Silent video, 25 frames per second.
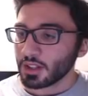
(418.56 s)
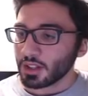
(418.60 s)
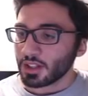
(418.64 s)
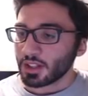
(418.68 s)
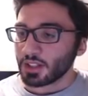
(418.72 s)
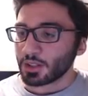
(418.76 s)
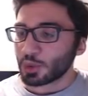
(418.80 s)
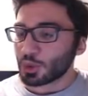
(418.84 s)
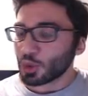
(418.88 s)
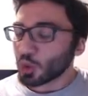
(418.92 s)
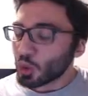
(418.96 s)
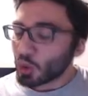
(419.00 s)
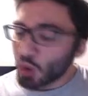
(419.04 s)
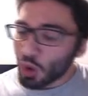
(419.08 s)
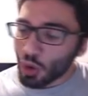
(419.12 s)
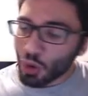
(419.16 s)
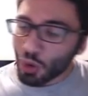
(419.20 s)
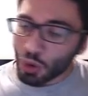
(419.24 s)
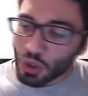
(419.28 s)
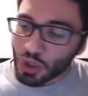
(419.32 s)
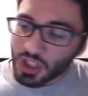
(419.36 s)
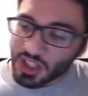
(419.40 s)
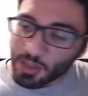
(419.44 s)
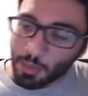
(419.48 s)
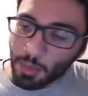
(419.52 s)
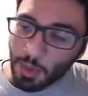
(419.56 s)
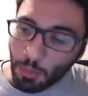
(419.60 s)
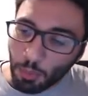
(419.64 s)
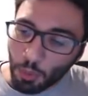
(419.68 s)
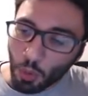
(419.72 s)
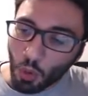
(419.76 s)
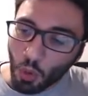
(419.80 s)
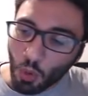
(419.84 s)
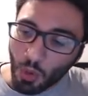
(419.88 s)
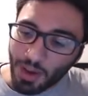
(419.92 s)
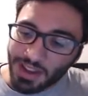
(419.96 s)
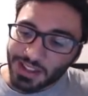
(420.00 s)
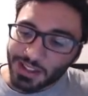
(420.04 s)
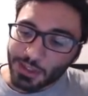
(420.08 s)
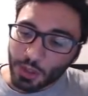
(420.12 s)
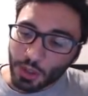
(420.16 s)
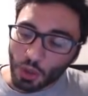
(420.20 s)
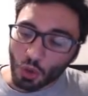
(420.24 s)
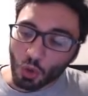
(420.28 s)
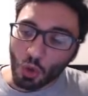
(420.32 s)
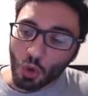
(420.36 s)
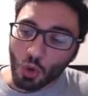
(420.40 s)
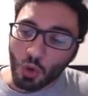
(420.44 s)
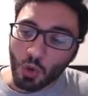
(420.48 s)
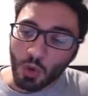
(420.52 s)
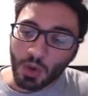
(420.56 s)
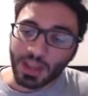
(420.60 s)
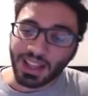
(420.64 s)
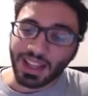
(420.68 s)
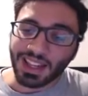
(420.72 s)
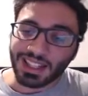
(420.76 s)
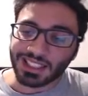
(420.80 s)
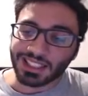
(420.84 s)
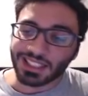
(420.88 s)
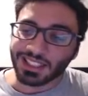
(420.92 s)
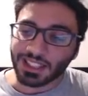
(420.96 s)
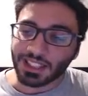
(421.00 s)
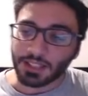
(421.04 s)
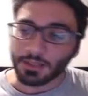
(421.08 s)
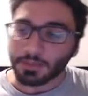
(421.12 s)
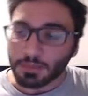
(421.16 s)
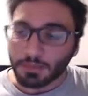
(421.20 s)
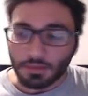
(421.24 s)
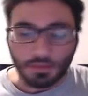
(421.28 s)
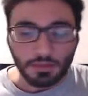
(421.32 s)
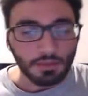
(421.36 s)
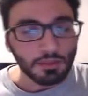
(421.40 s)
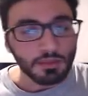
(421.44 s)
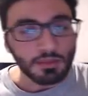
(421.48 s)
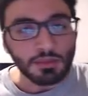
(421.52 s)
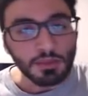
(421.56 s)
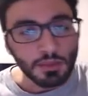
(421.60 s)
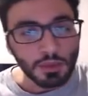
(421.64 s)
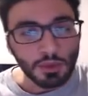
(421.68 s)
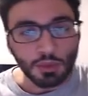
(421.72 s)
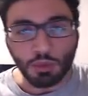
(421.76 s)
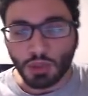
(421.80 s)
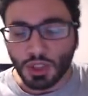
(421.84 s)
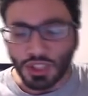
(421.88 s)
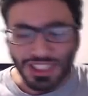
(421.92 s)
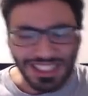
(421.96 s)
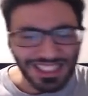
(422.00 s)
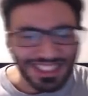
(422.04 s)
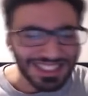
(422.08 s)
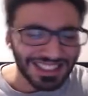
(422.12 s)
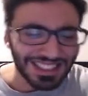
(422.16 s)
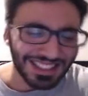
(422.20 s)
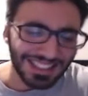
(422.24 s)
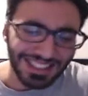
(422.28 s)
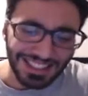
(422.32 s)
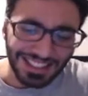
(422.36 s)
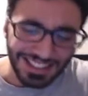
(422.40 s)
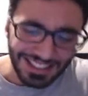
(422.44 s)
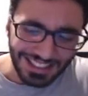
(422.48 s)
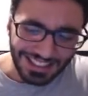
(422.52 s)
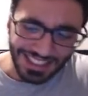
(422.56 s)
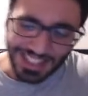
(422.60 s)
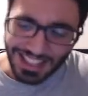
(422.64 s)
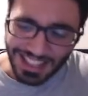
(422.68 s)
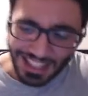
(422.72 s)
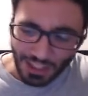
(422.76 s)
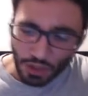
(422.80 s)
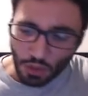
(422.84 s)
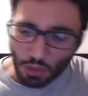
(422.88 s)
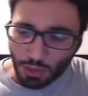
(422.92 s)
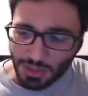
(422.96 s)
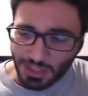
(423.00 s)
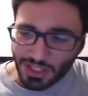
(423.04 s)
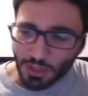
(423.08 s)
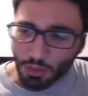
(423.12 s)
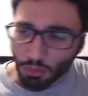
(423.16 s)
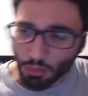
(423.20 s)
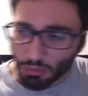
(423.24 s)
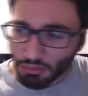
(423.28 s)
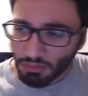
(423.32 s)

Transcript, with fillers: Ce Goku, je sais pas pourquoi, il sent le Goku Ultra Instinct. C'est une intuition.